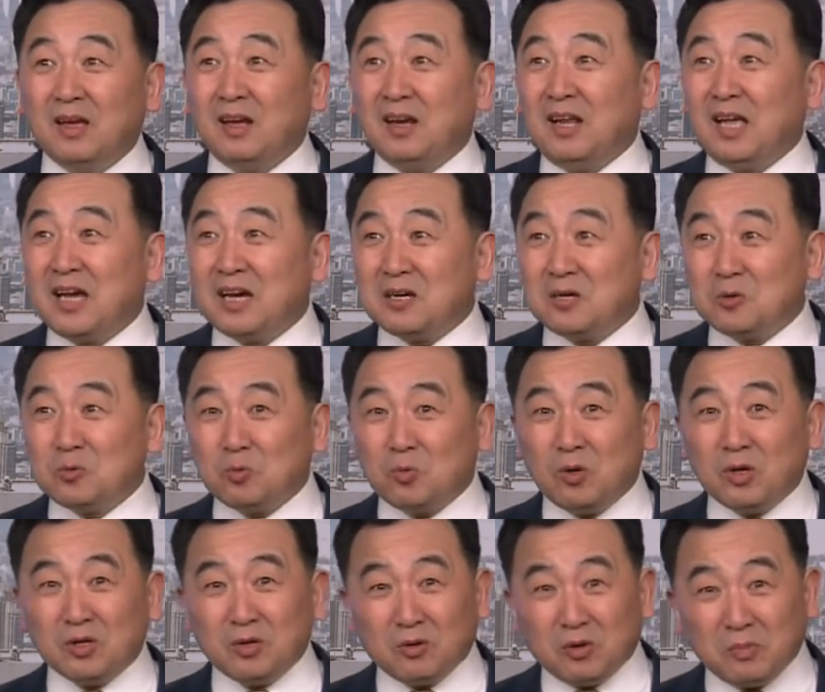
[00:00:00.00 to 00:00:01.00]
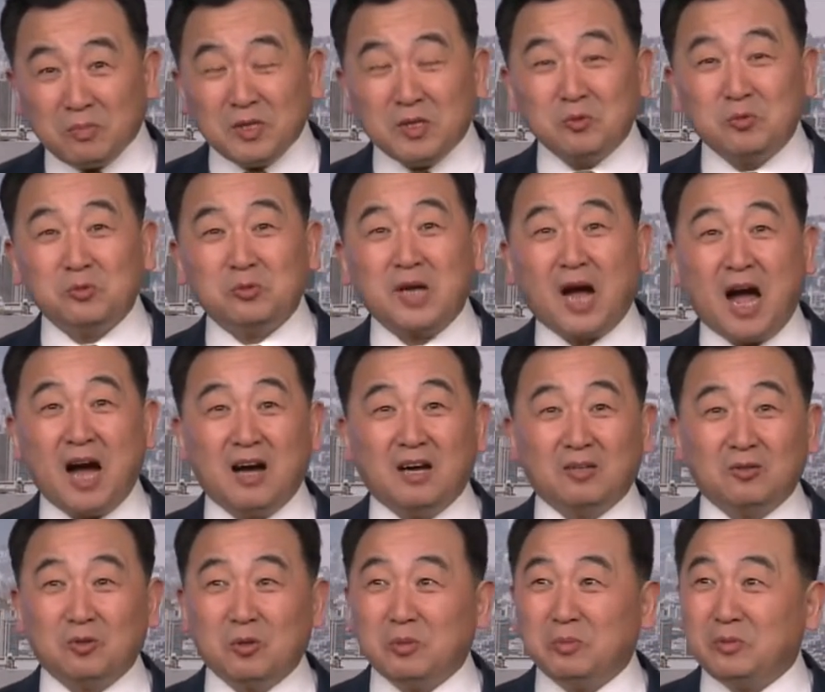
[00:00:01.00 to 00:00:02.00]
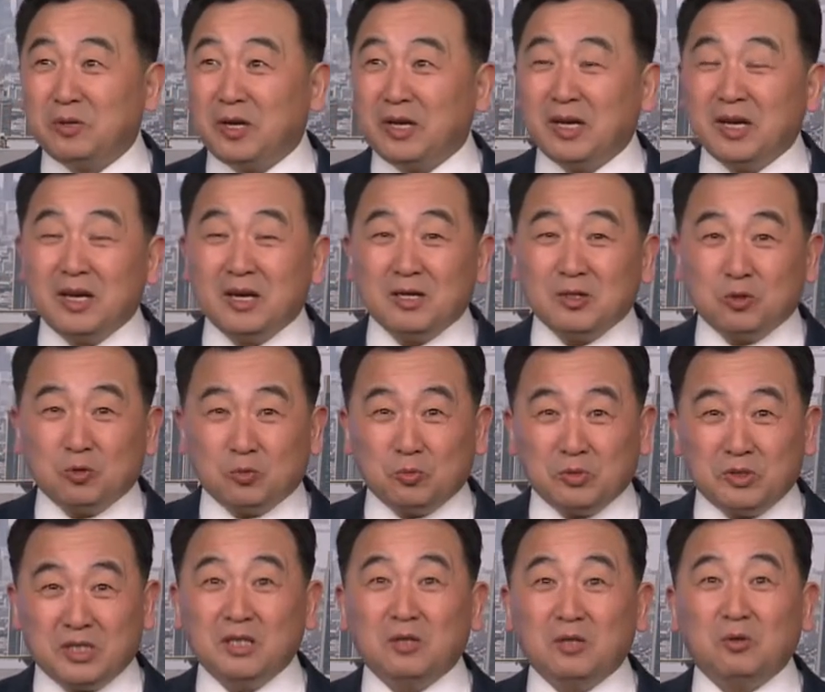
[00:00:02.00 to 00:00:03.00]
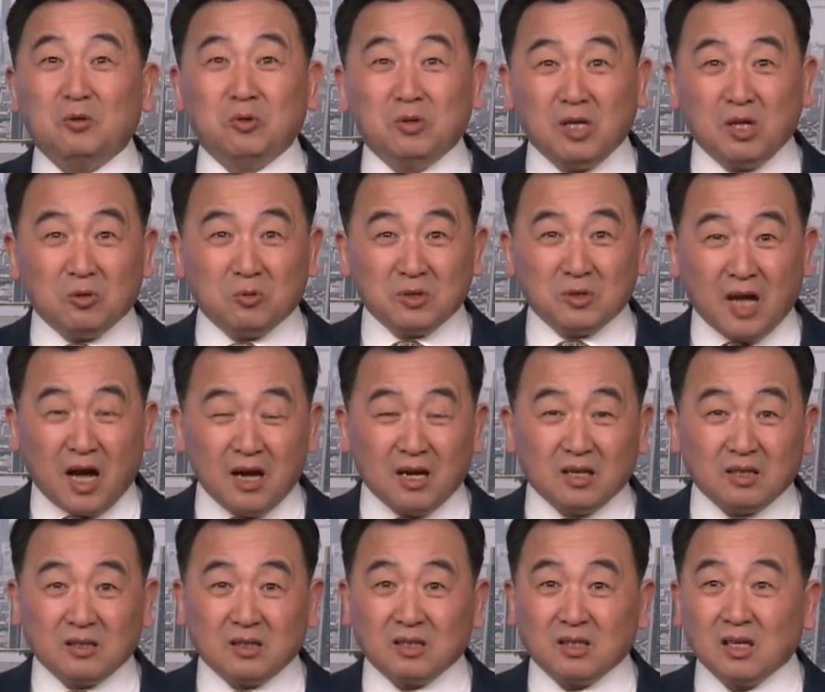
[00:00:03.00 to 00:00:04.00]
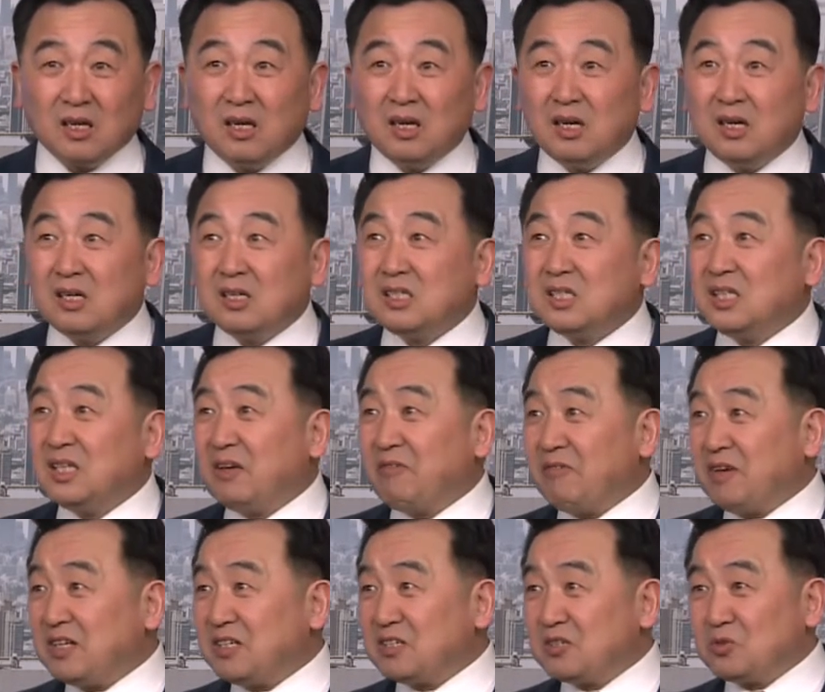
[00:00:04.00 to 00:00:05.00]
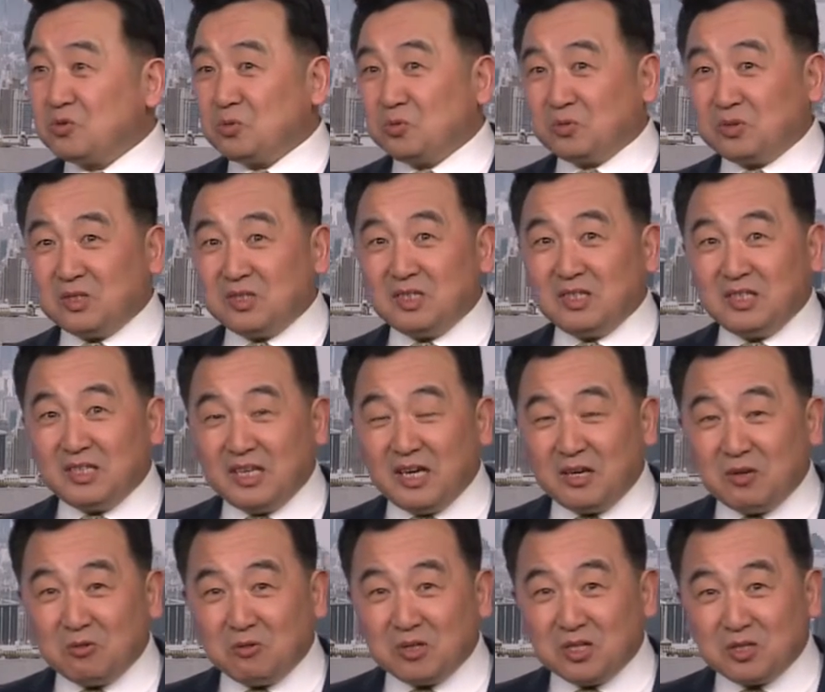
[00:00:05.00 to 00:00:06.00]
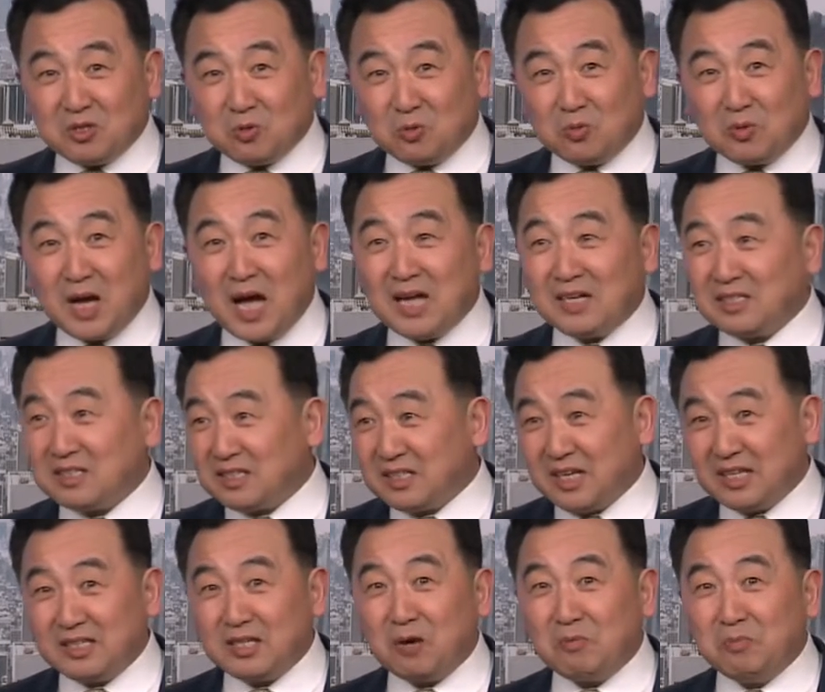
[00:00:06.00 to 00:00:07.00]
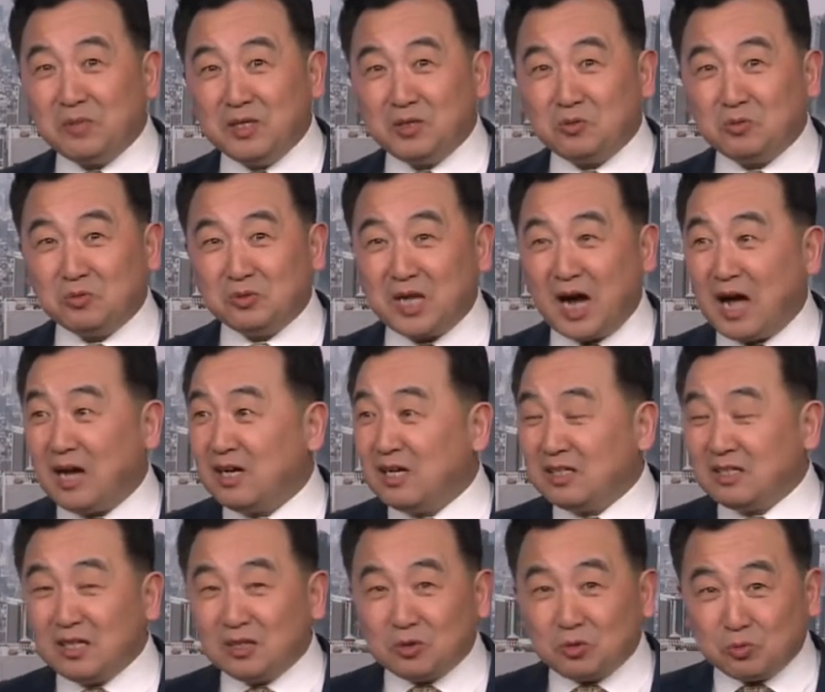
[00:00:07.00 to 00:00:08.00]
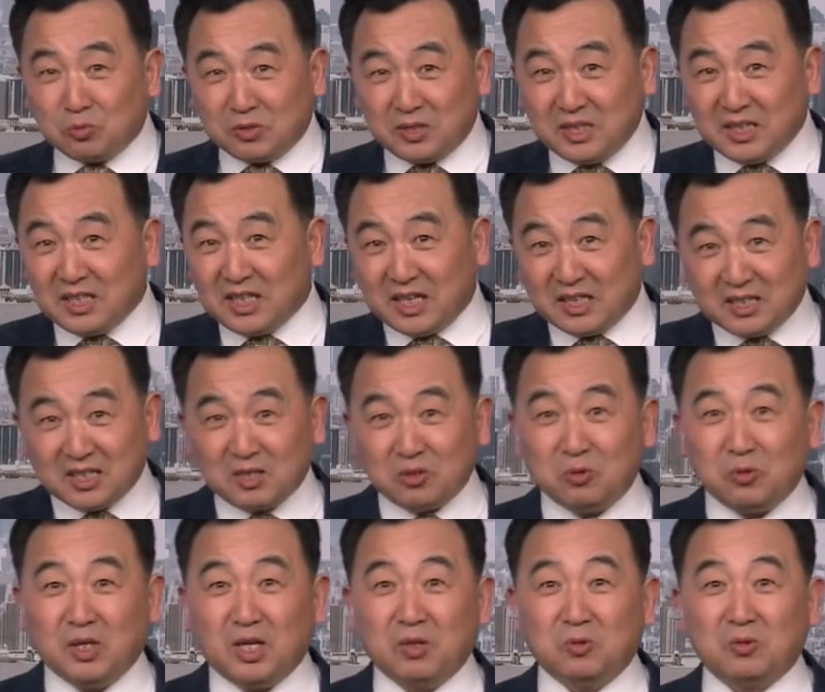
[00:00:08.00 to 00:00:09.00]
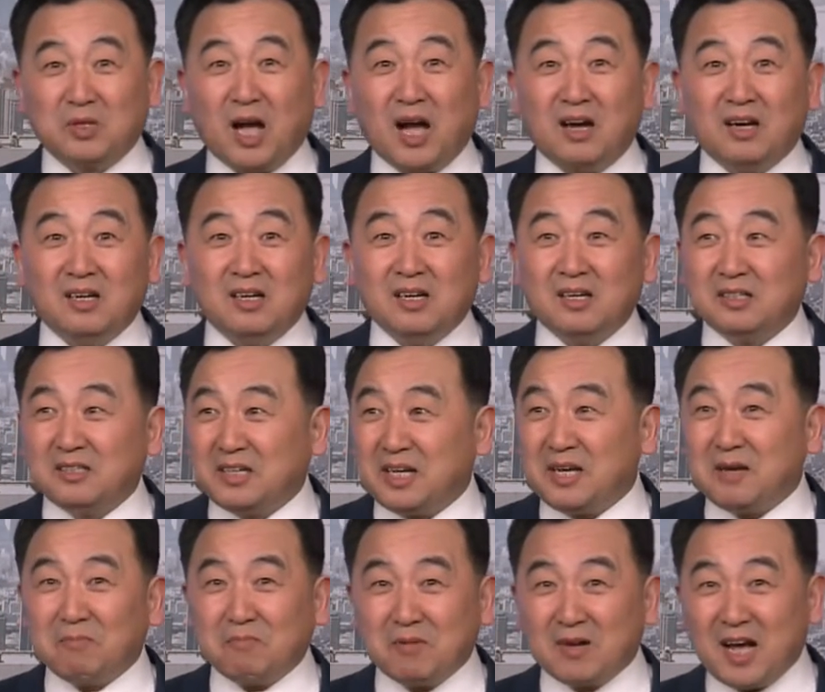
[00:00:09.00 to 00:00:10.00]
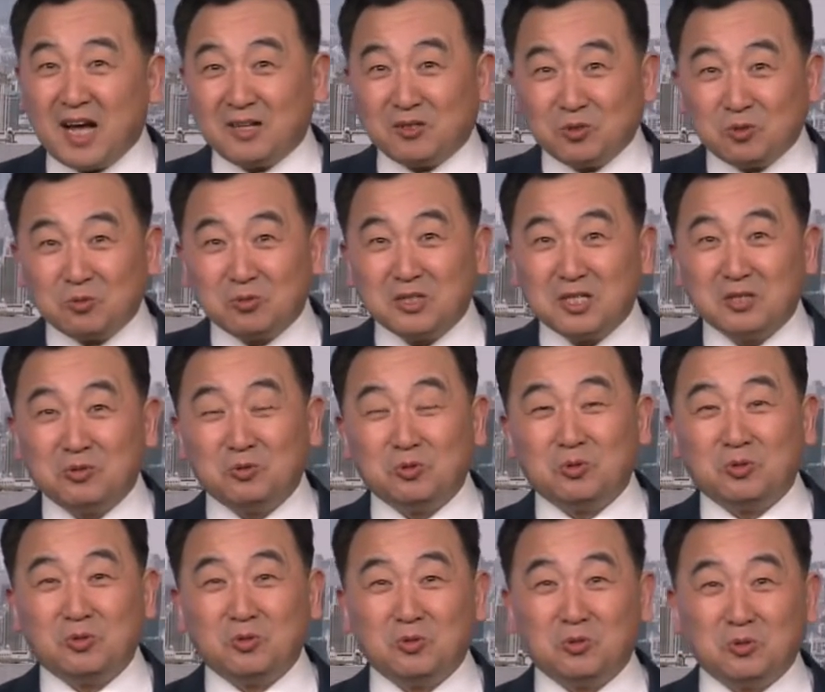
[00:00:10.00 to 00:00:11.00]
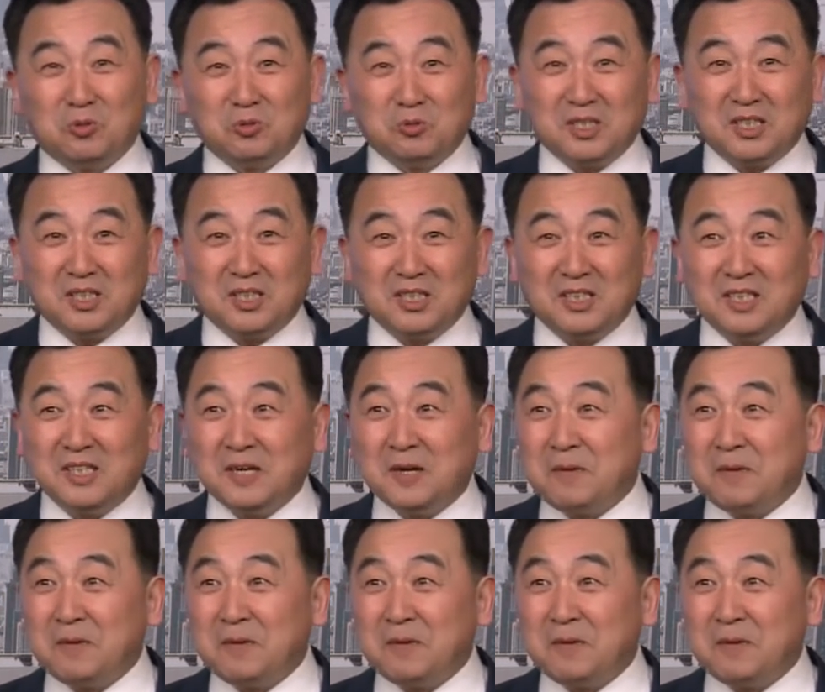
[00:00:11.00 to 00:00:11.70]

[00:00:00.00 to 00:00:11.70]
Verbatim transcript: 联合国有个秘书长，对不对？主席轮流当。世界卫生组织也有个总干事，也叫秘书长，那主席也是轮流当，谁也不敢终身做主席。